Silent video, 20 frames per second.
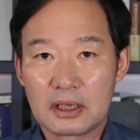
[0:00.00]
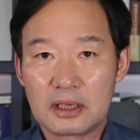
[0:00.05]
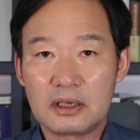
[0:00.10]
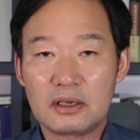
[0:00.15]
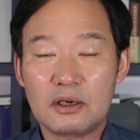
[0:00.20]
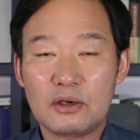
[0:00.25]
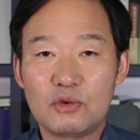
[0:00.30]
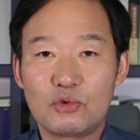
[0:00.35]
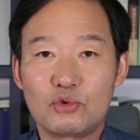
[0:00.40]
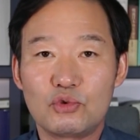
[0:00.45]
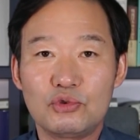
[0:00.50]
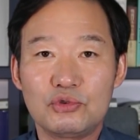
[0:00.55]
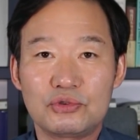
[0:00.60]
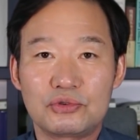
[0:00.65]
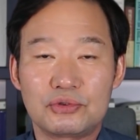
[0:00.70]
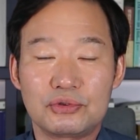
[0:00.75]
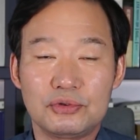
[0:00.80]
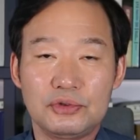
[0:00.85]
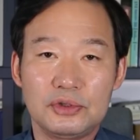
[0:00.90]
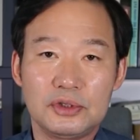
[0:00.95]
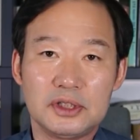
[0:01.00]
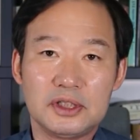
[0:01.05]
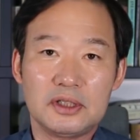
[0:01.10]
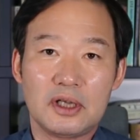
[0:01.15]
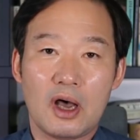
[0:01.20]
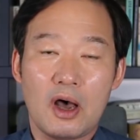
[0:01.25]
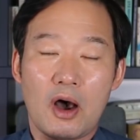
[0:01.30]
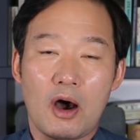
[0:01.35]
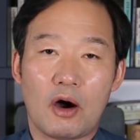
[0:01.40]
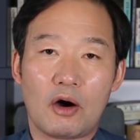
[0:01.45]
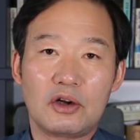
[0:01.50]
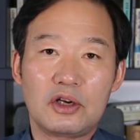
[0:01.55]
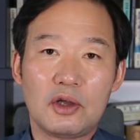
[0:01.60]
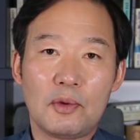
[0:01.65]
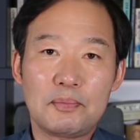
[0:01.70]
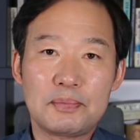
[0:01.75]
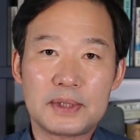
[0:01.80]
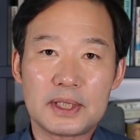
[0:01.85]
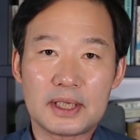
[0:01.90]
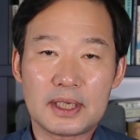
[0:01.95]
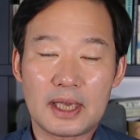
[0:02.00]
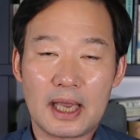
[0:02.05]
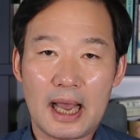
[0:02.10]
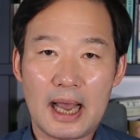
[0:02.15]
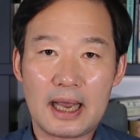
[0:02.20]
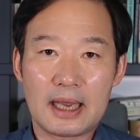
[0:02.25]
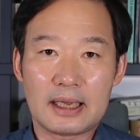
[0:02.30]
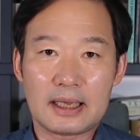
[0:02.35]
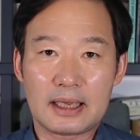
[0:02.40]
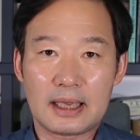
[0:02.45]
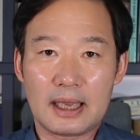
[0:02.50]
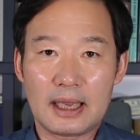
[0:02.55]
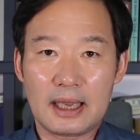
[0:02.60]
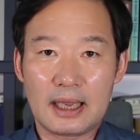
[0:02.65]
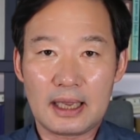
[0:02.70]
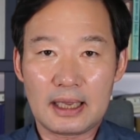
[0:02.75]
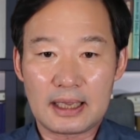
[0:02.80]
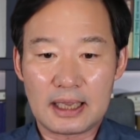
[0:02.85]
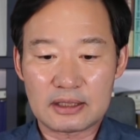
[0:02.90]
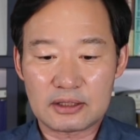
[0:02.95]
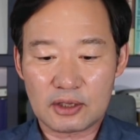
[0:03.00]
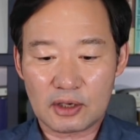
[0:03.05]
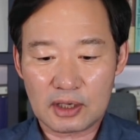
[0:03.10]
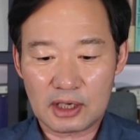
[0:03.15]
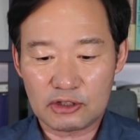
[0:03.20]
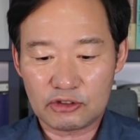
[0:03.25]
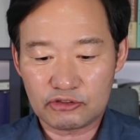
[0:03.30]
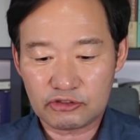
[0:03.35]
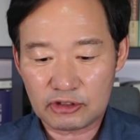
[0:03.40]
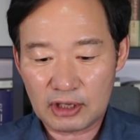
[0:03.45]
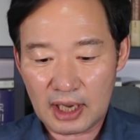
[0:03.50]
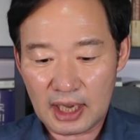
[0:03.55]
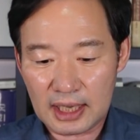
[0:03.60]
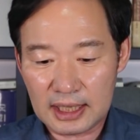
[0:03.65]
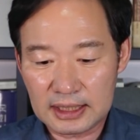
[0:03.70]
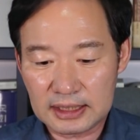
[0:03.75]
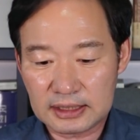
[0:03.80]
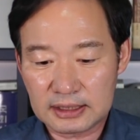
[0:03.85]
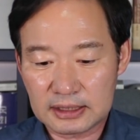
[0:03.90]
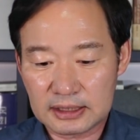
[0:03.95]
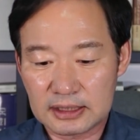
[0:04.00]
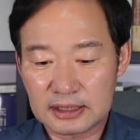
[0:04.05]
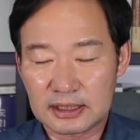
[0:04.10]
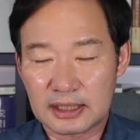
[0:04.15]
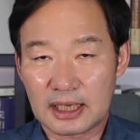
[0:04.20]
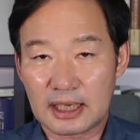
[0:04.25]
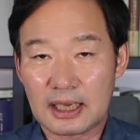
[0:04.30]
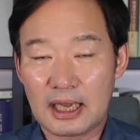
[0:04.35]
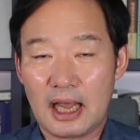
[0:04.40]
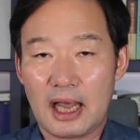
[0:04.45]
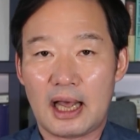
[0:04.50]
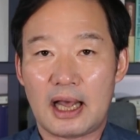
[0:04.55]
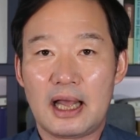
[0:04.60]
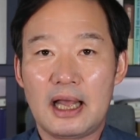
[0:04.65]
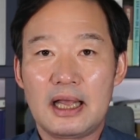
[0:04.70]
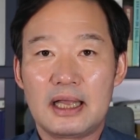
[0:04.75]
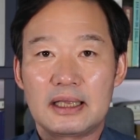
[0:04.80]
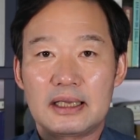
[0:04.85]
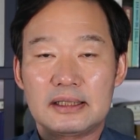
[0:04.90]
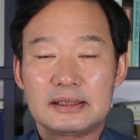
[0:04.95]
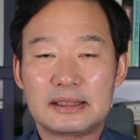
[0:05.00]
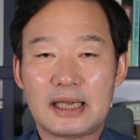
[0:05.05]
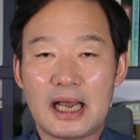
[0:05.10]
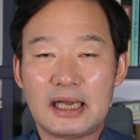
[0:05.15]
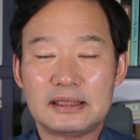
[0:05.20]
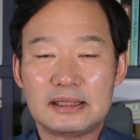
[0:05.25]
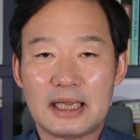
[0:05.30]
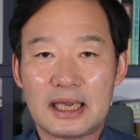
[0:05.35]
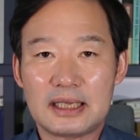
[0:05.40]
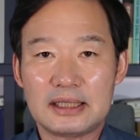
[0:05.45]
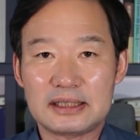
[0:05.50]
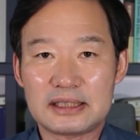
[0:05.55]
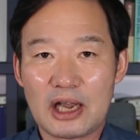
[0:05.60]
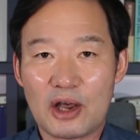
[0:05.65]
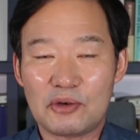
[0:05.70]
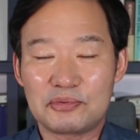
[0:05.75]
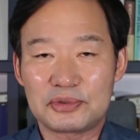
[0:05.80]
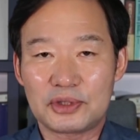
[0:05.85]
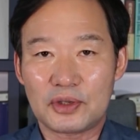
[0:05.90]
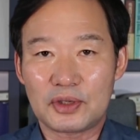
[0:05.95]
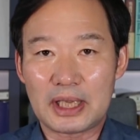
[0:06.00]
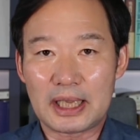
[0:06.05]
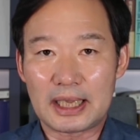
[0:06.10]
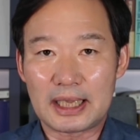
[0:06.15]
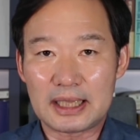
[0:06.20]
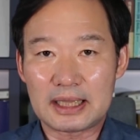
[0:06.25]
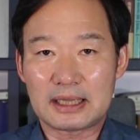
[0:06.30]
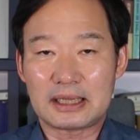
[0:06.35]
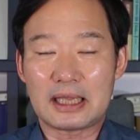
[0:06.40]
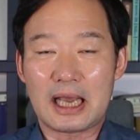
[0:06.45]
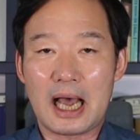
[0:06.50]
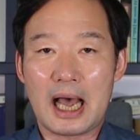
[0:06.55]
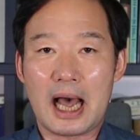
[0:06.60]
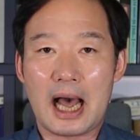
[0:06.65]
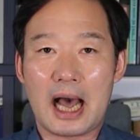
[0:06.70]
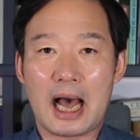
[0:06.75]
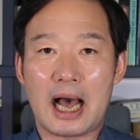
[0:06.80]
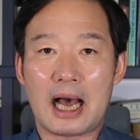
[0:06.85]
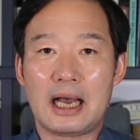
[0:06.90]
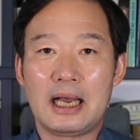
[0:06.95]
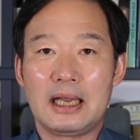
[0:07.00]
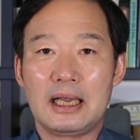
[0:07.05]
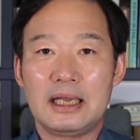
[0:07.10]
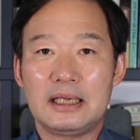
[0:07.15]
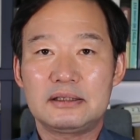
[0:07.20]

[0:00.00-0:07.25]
그런 루트는 어렵지 않게 개척할 수가 있으니까 이게 상당히 사업성이 있다